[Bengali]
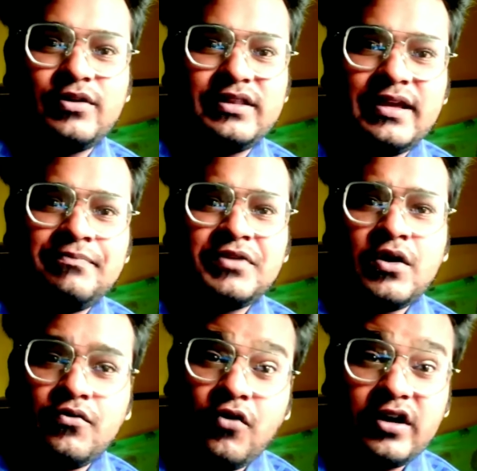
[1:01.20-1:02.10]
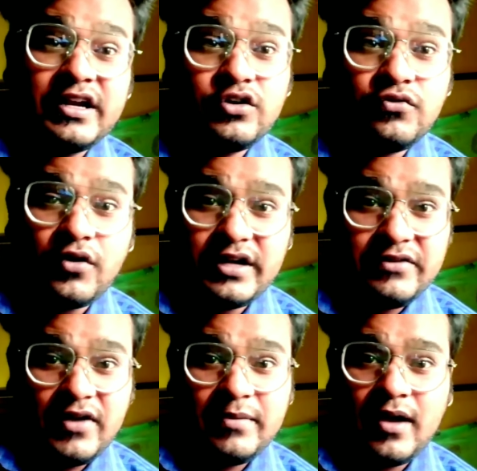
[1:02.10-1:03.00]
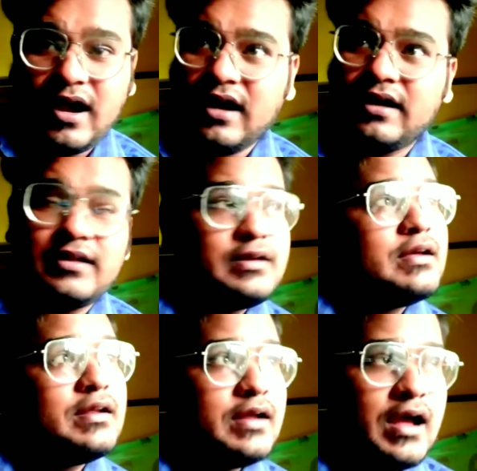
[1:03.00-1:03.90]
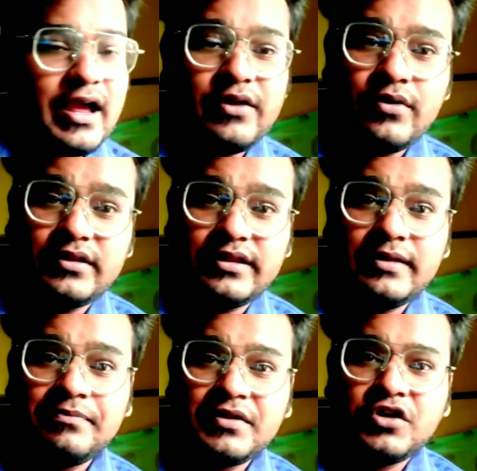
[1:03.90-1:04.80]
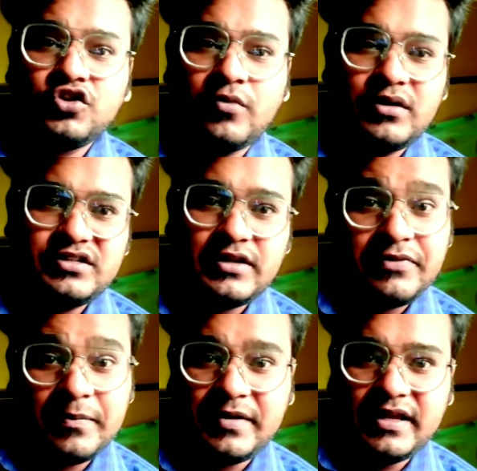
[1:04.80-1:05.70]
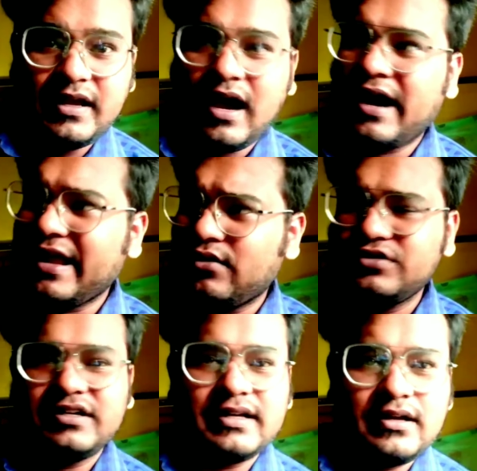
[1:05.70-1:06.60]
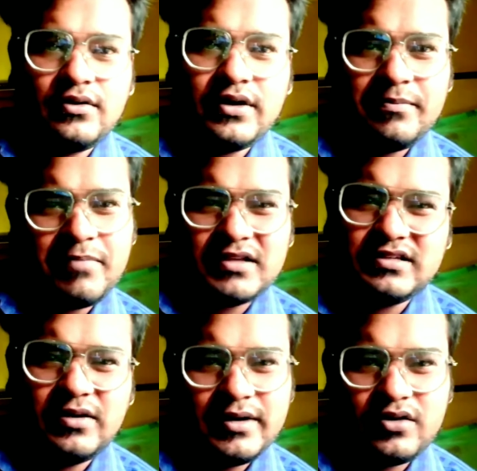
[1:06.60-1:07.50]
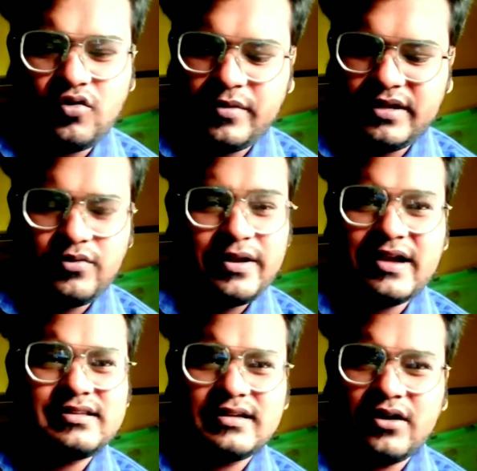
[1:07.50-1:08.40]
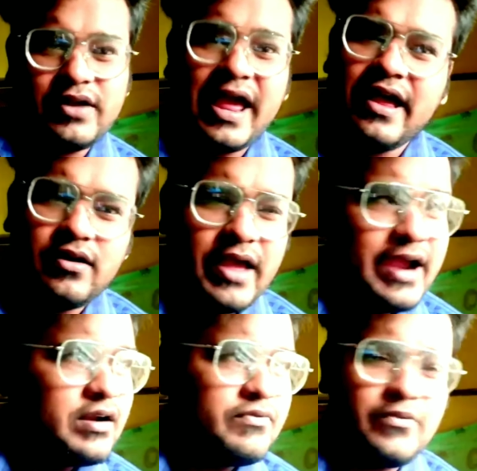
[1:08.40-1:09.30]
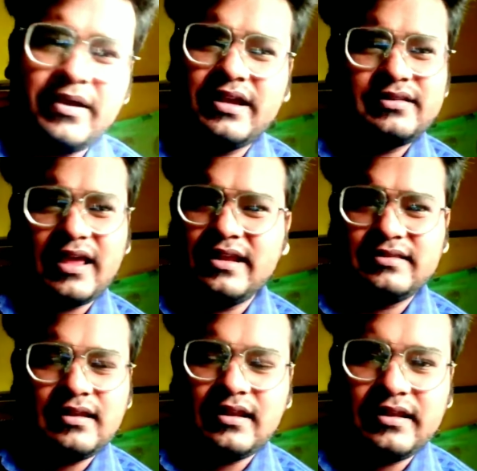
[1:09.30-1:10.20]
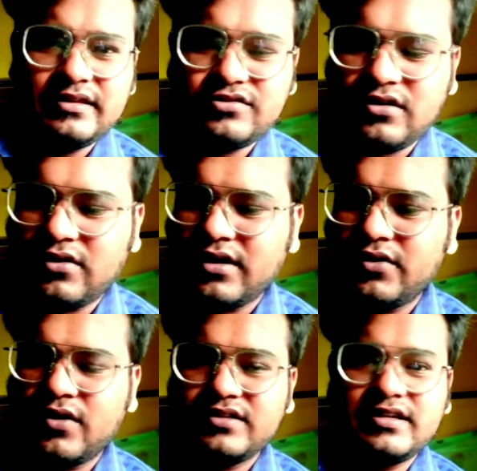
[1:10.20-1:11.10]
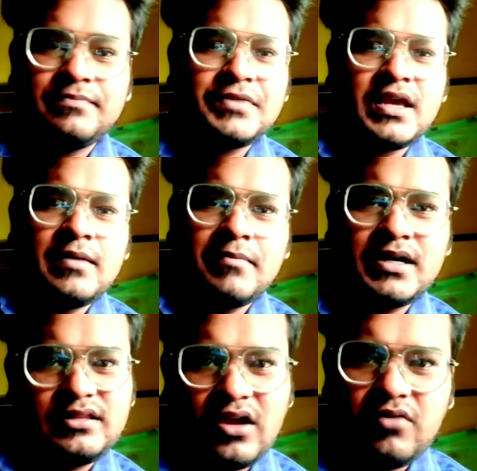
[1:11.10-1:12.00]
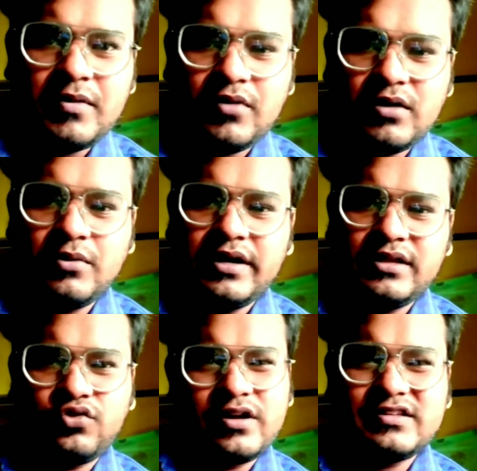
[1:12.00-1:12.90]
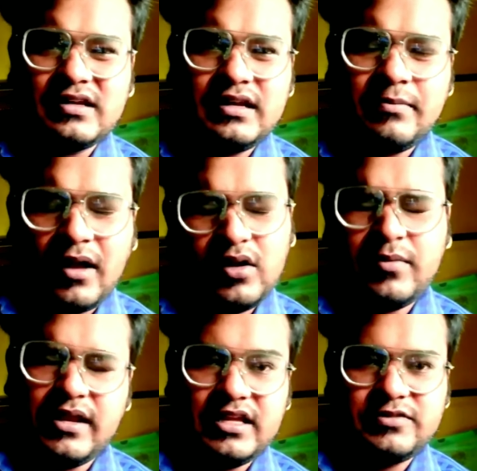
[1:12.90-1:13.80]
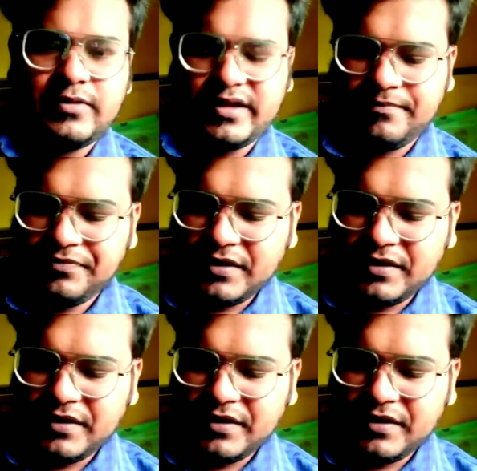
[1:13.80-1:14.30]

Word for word: মধ্যে ফর্টি টু ফর্টি ফাইভ আর হাইওয়েতে তোমার সেটা ফিফটি আর এখন সেটা ওই পাঁচ কিলোমিটার কমে কমে গেছে কারণ অ্যাক্রাফোবিকের সাইলেন্সাল ইনস্টল করানো আছে বাট তাও আমি মোটামুটি ধরে চালালে ভালোই মাইলেজ পাই